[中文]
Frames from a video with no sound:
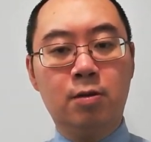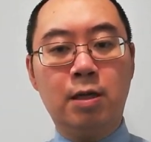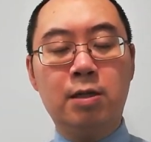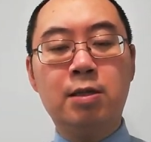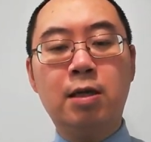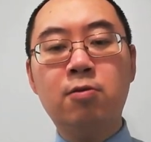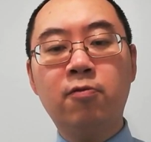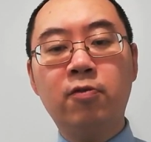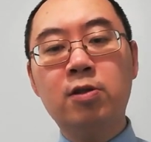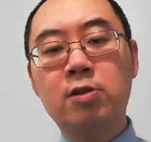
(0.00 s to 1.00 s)
在三月
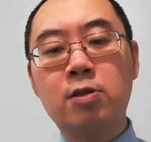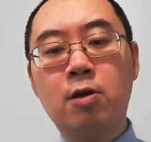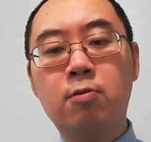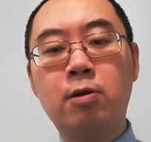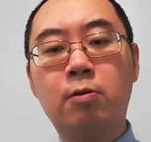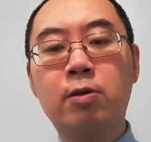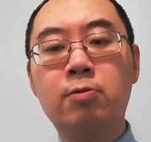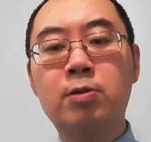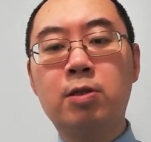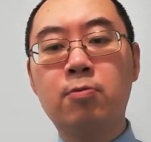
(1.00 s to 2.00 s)
份的时候，有
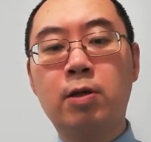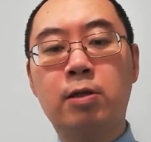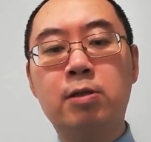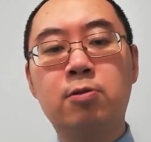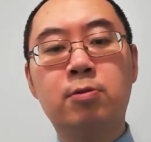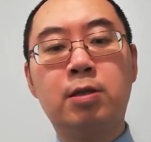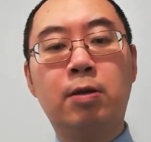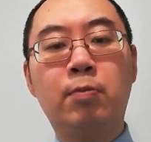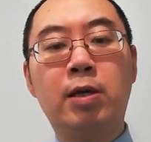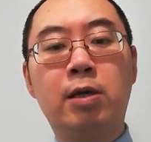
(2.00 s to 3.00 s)
六十位弟兄姐
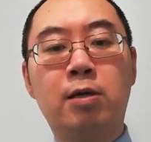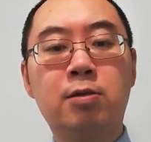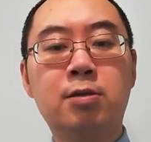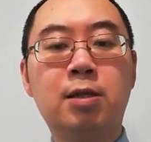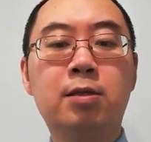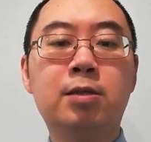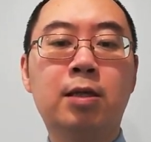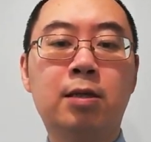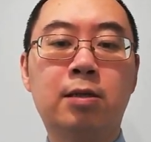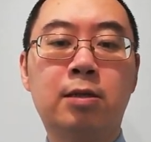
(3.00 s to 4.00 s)
妹啊参
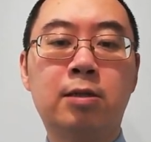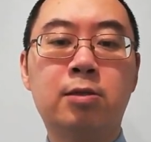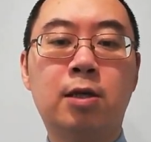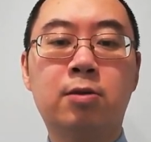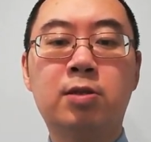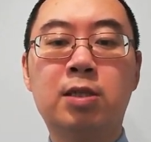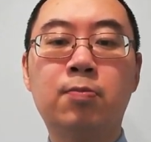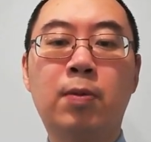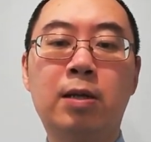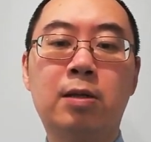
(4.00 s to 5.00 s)
加了唱诗
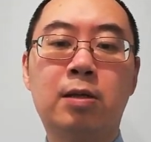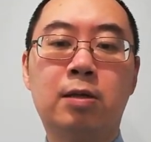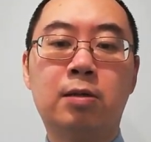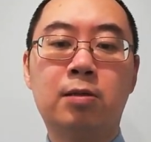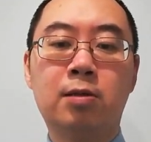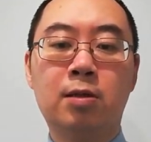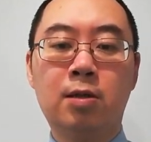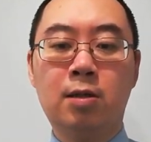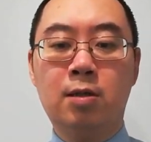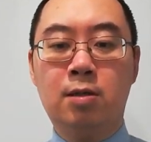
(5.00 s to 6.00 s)
班的
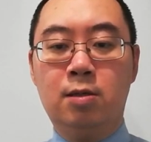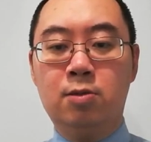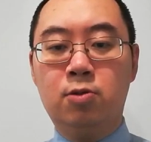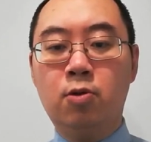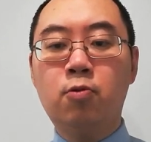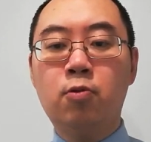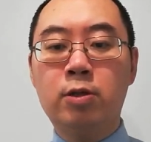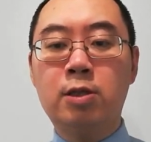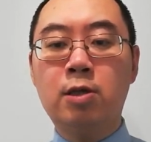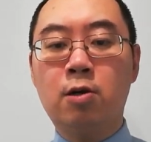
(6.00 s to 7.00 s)
聚会
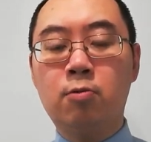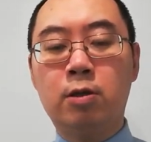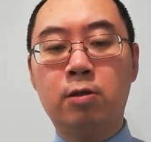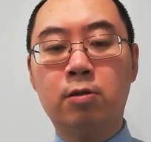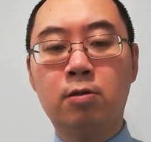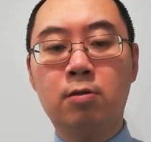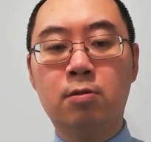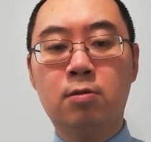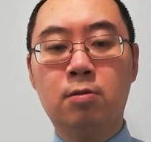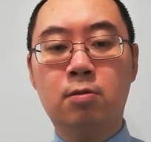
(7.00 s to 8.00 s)
之后呢，
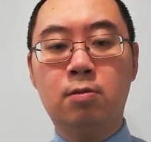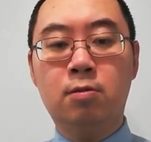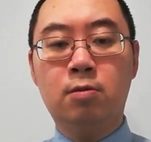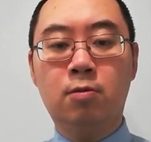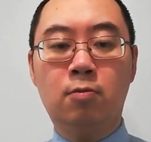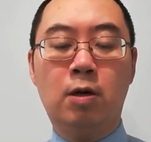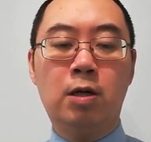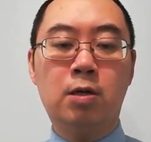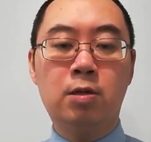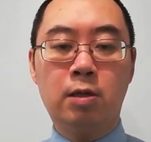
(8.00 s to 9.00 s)

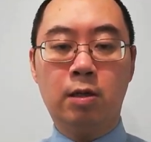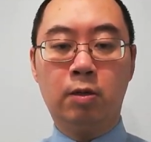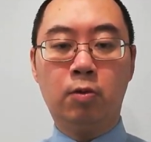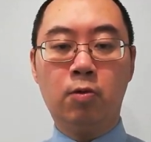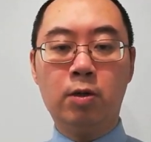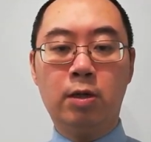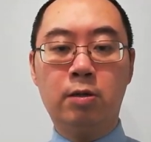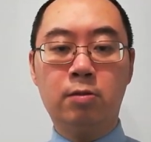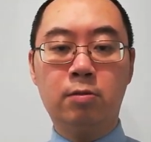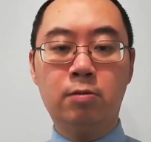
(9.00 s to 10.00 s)
哇，有很多
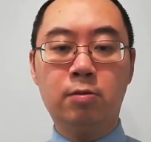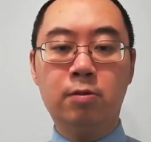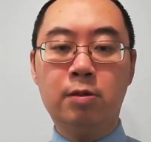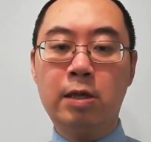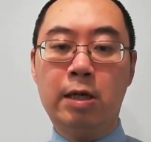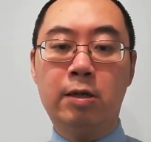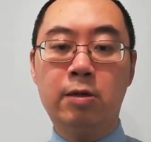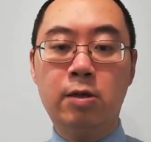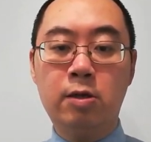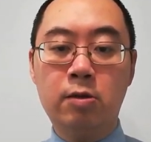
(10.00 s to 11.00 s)
人演
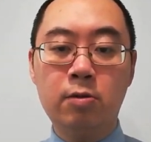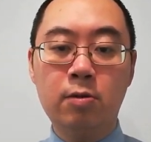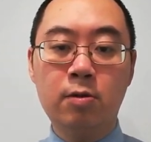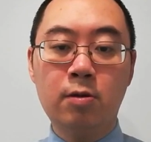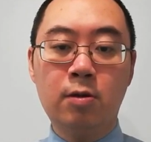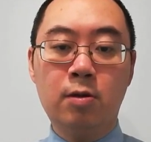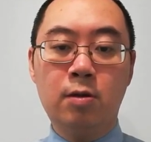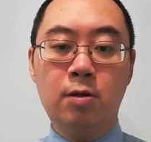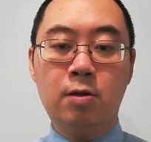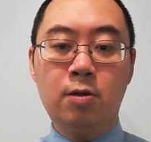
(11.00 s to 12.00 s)
了剧，
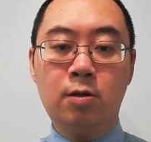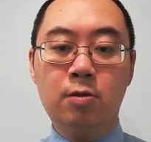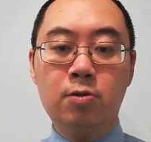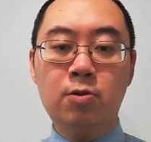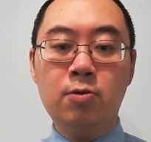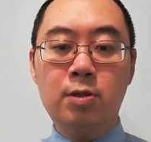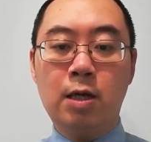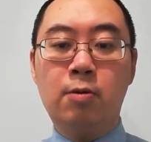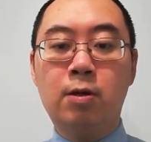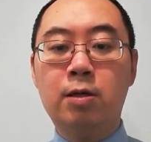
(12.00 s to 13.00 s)
最
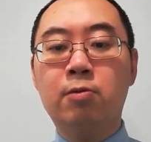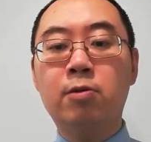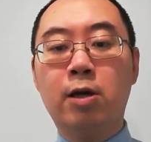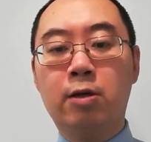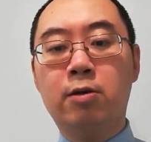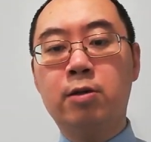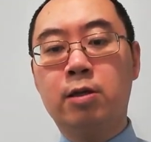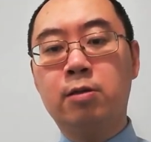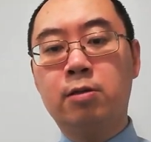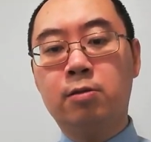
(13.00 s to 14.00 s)
少啊有两个
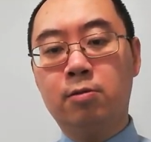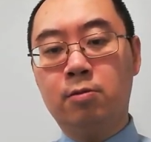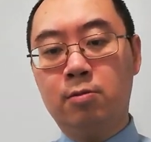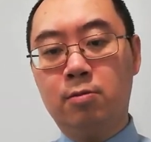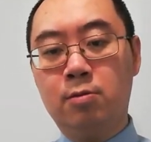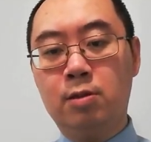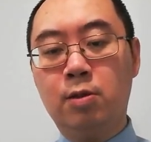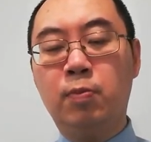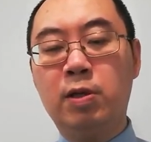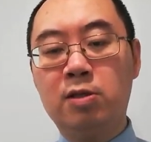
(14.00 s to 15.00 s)
人就
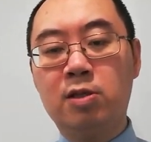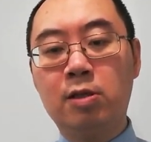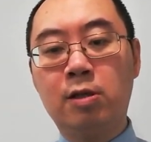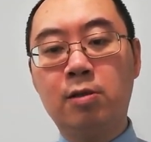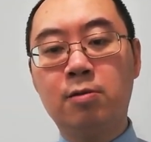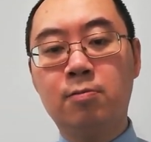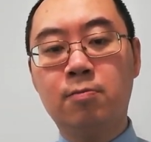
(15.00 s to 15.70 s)
病死了。